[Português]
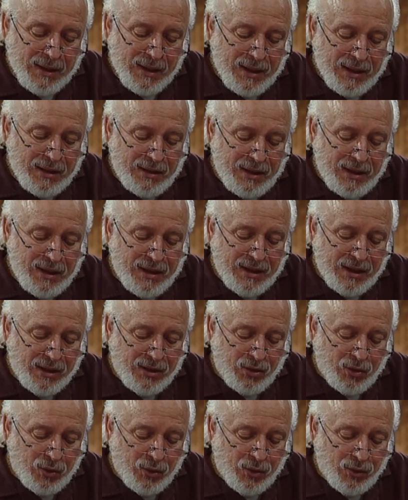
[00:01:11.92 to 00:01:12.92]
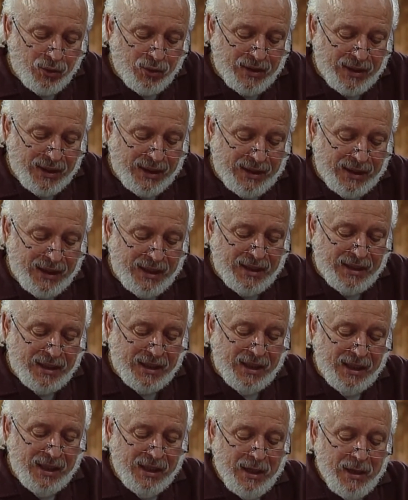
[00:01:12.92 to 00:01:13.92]
e diz a todos aqueles
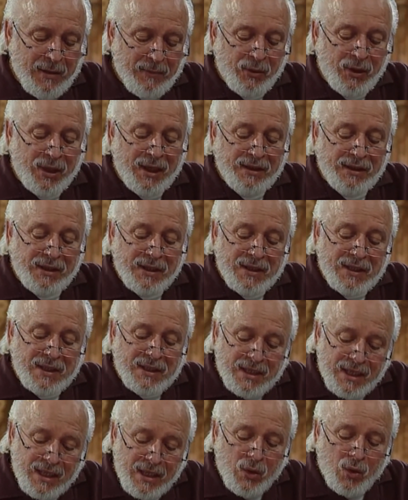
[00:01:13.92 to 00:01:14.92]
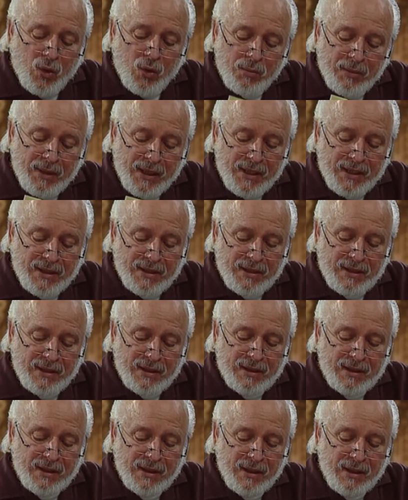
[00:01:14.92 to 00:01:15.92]
que, durante cinco
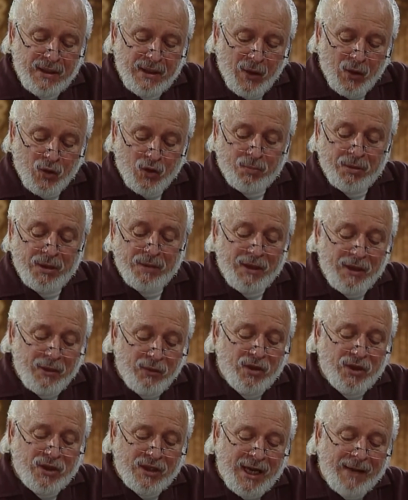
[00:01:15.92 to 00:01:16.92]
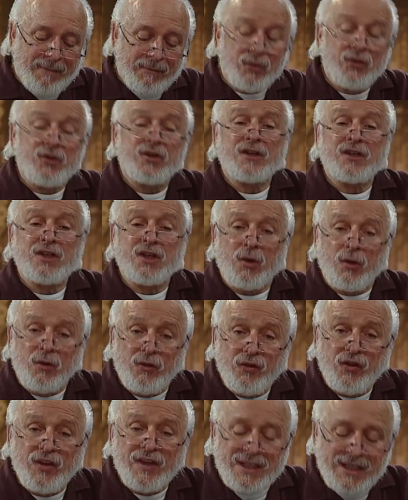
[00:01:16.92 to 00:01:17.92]
meses, aos primeiros sábados, se
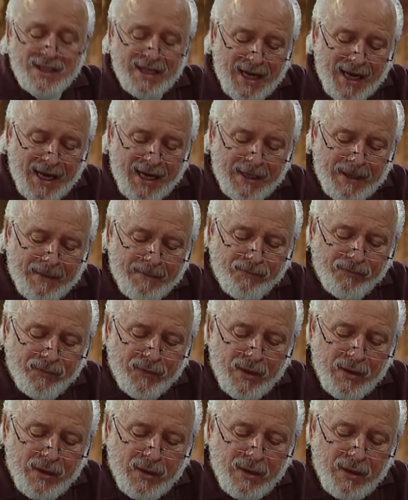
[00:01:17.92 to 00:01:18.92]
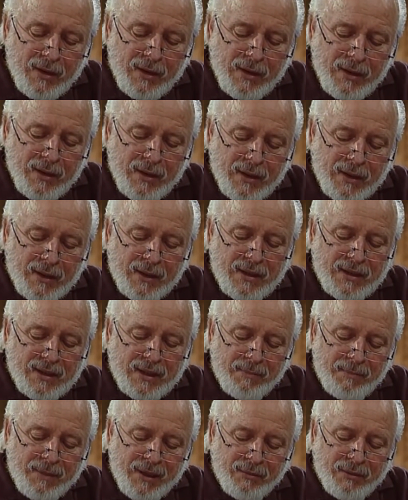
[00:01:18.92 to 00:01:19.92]
confessarem,
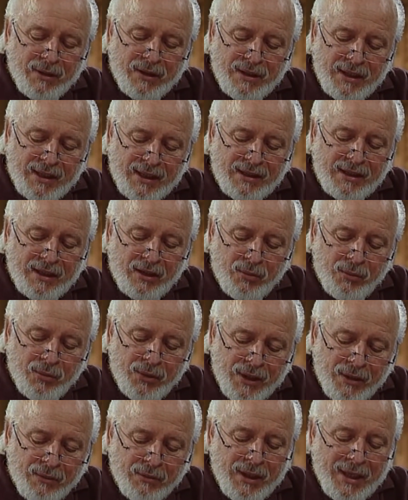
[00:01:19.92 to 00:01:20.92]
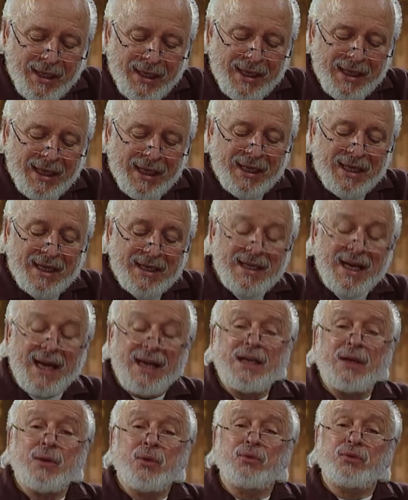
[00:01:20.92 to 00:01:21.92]
recebendo a Sagrada Comunhão, e
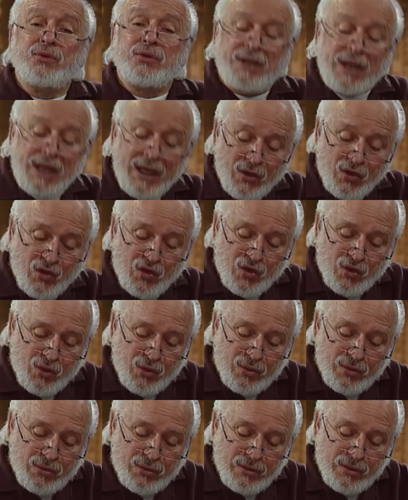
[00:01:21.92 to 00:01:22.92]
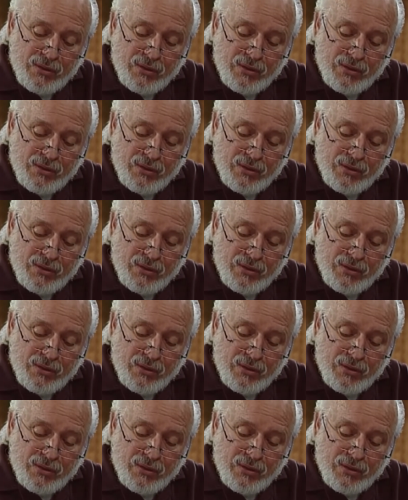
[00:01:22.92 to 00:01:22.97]
rezarem um terço,